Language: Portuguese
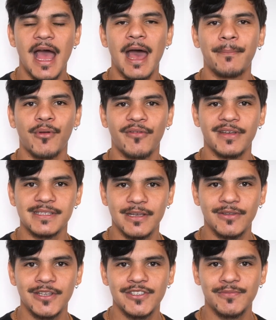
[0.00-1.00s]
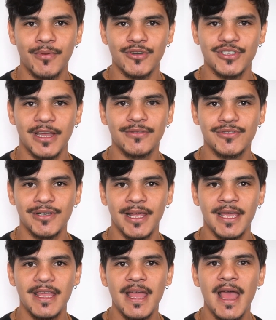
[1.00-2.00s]
A aprovação deste projeto de
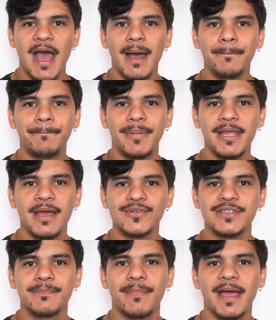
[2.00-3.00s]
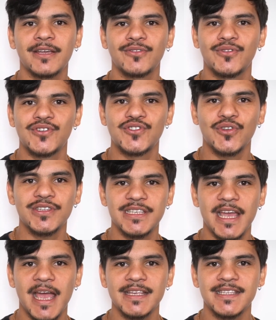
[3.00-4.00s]
lei amplia os impactos
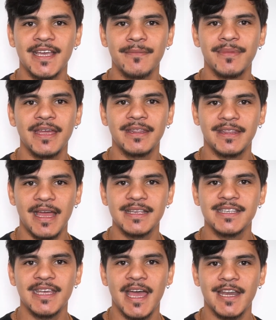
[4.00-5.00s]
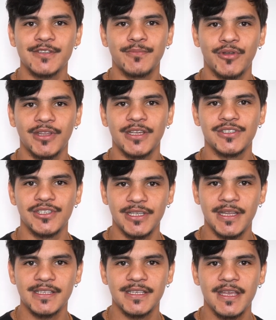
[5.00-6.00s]
sociais e ambientais em áreas
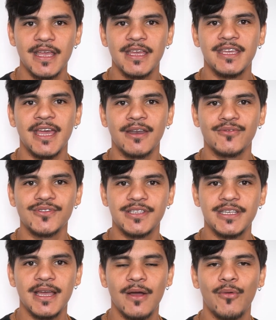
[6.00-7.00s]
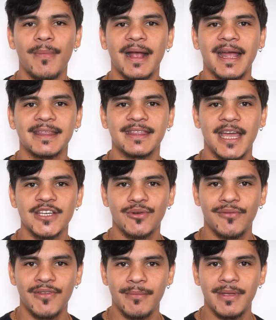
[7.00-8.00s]
protegidas e anuncia uma
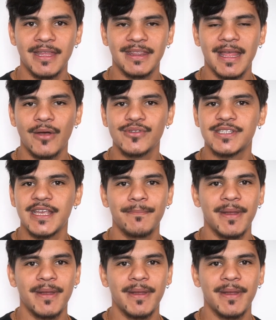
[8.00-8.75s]
catástrofe ambiental sem